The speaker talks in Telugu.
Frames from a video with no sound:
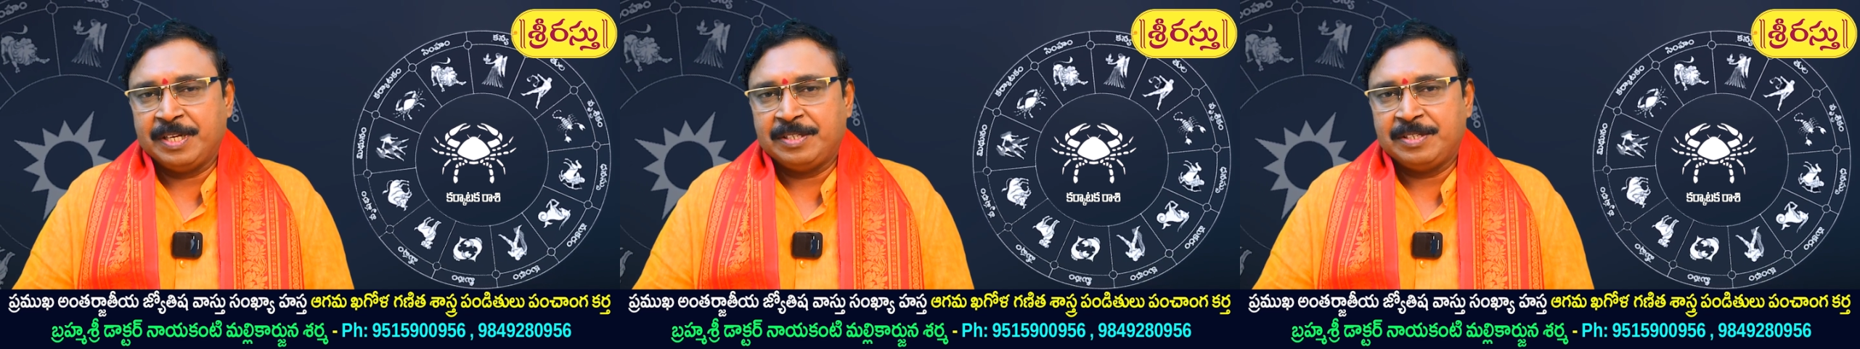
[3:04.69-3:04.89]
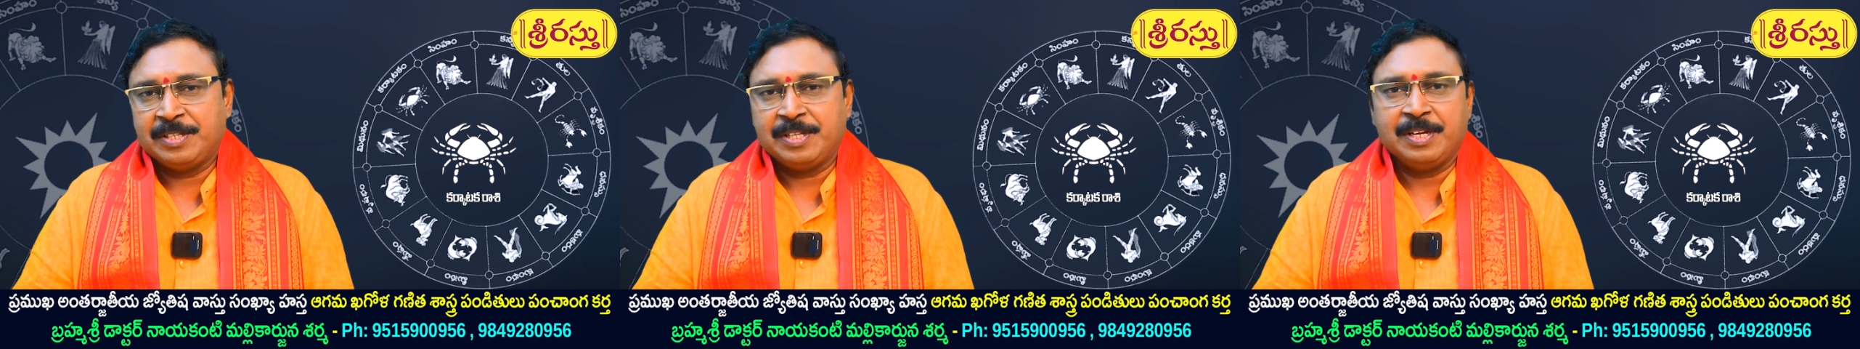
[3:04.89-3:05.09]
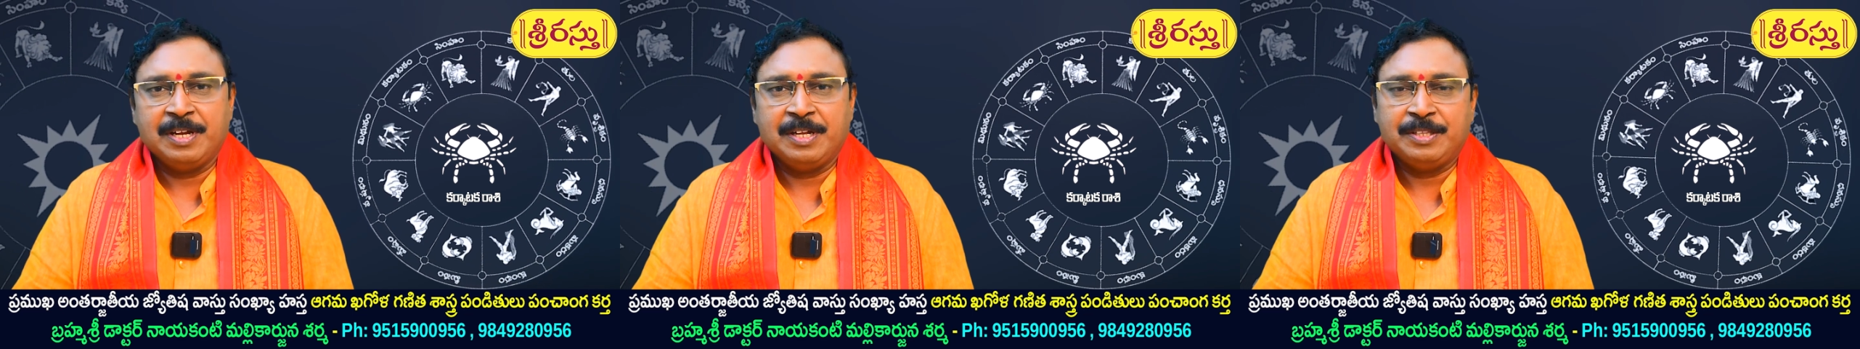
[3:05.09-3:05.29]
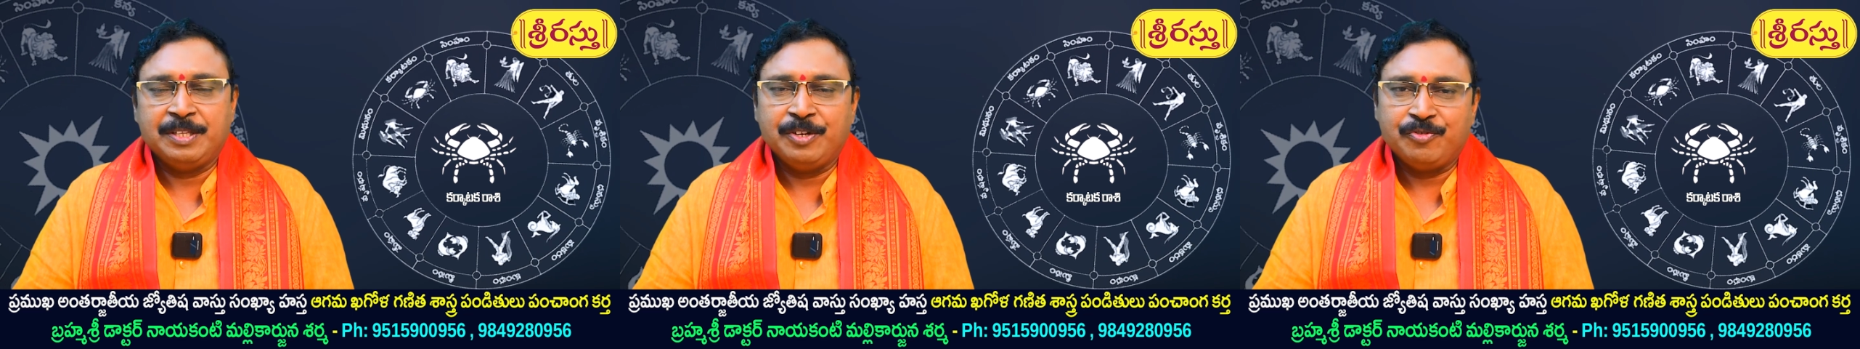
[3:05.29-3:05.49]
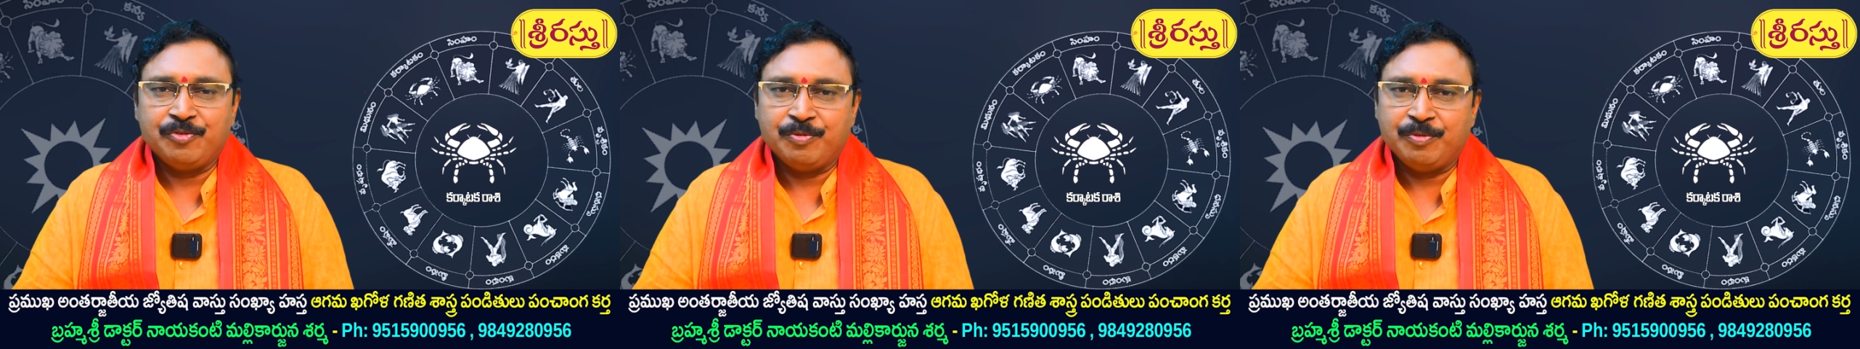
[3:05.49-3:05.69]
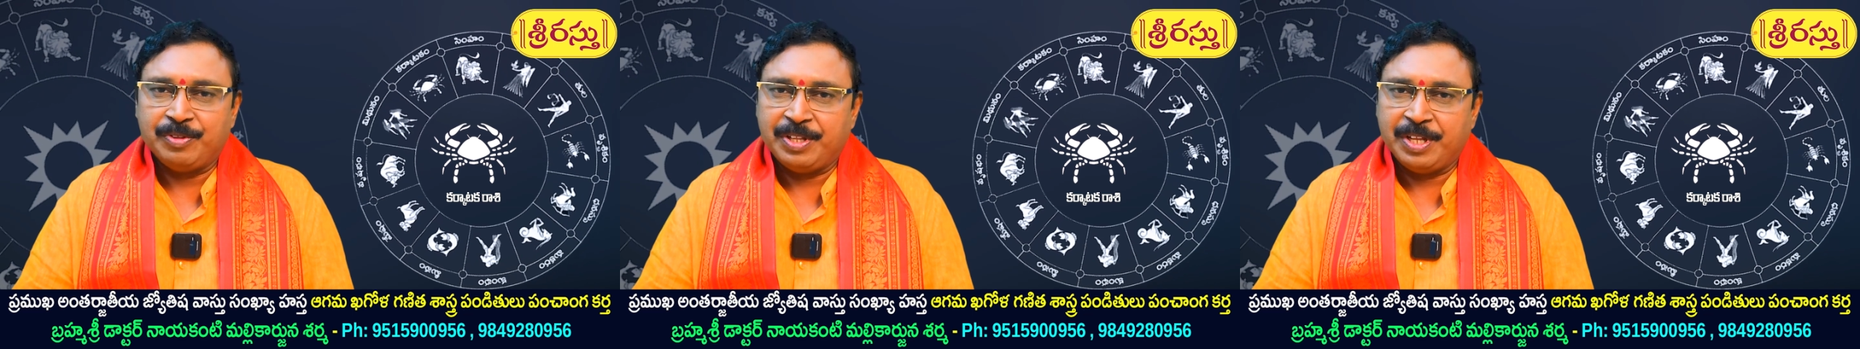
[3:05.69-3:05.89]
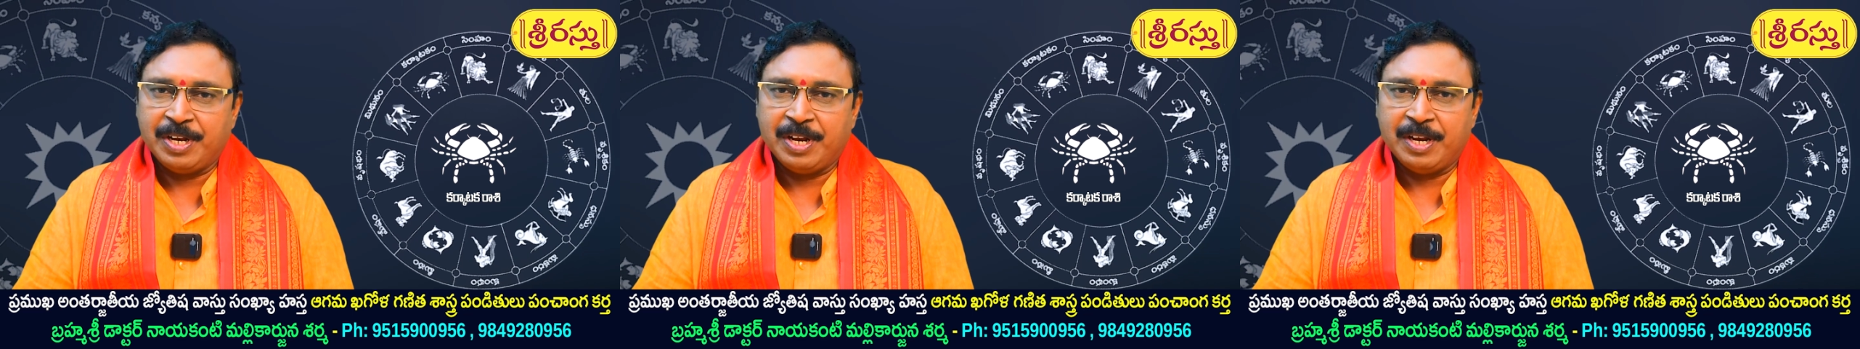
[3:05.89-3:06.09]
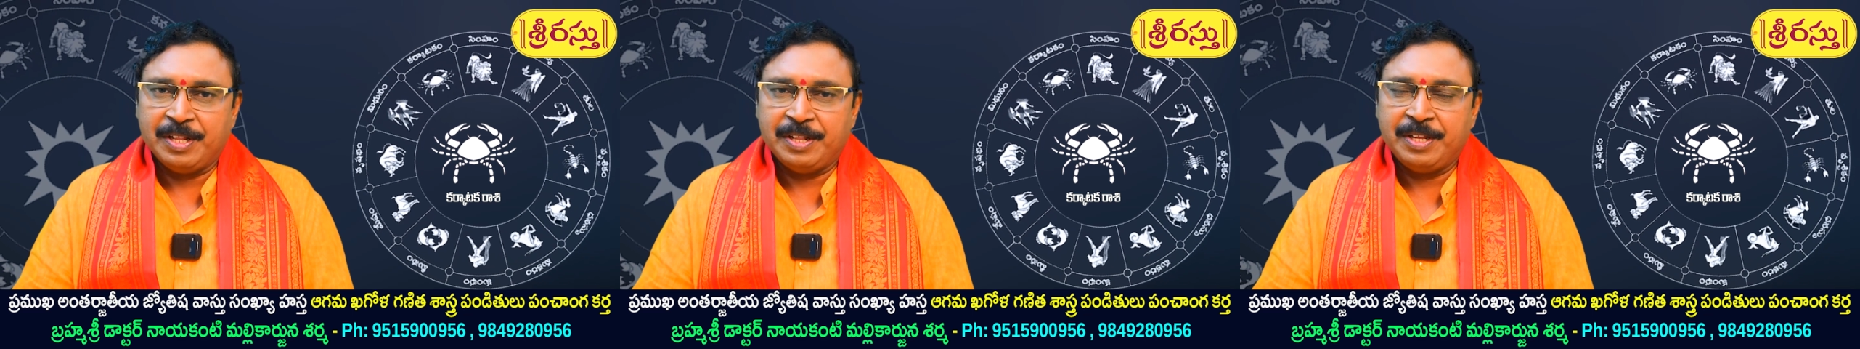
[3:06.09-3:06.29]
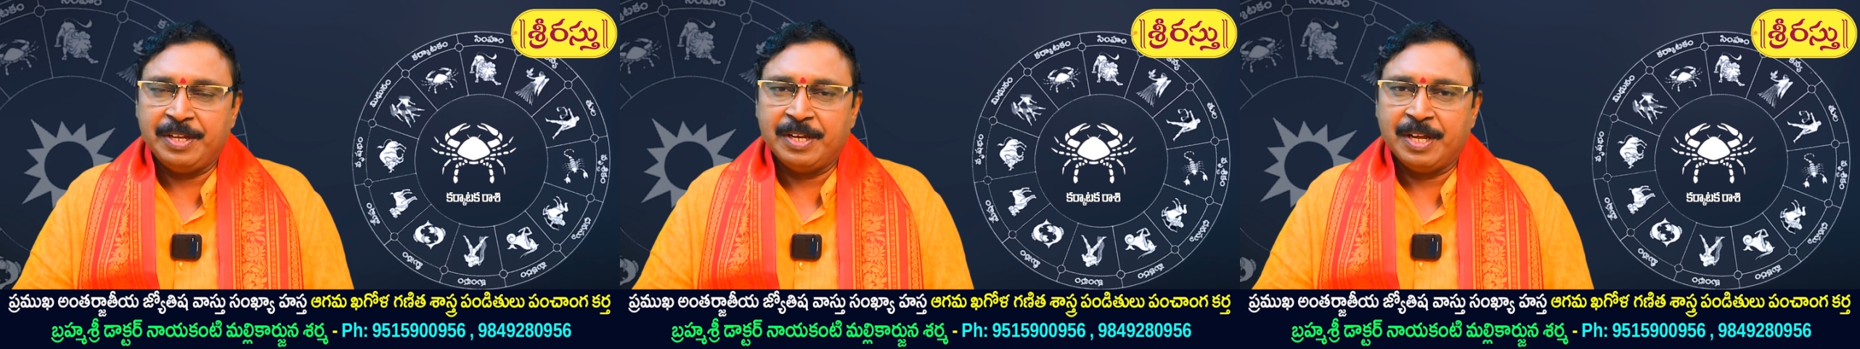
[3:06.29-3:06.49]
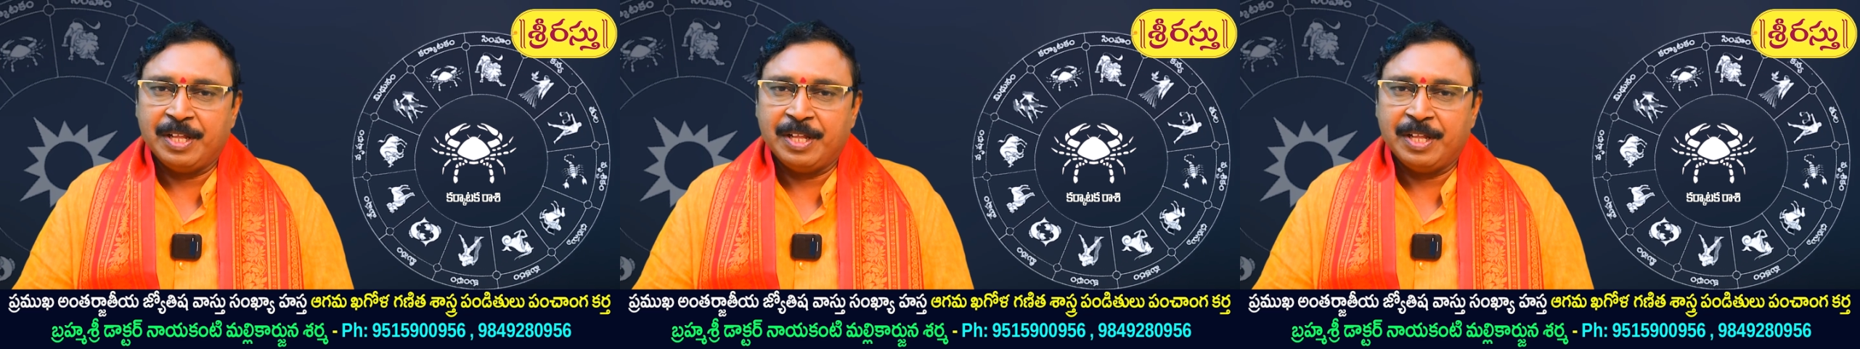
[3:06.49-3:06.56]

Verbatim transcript: ఖచ్చితంగా తెలుసుకుని తీరాలి ఇది